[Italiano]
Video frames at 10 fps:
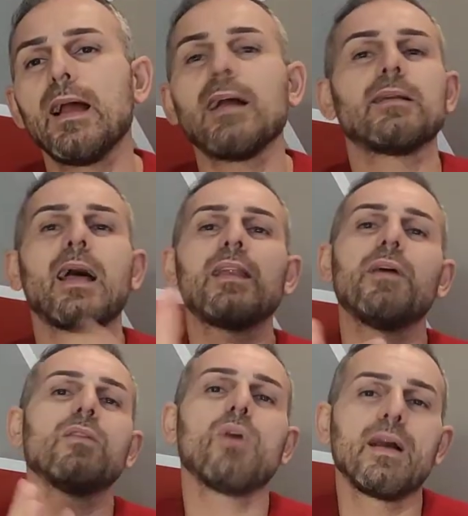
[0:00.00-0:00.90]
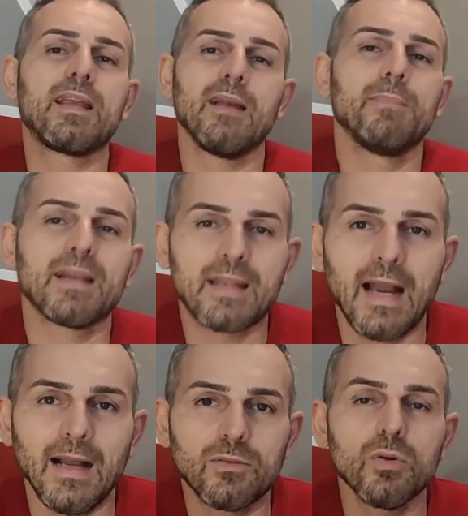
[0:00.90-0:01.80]
arrivando anche al
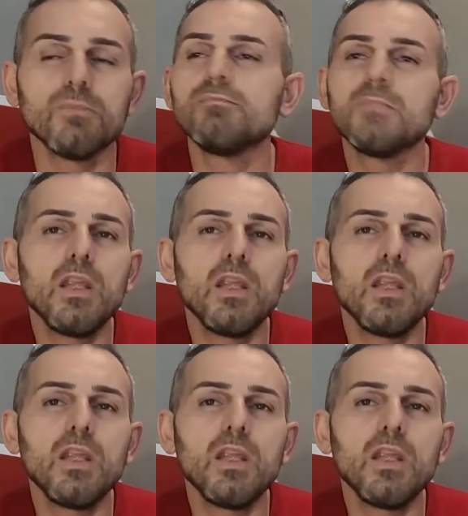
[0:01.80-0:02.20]
mercato,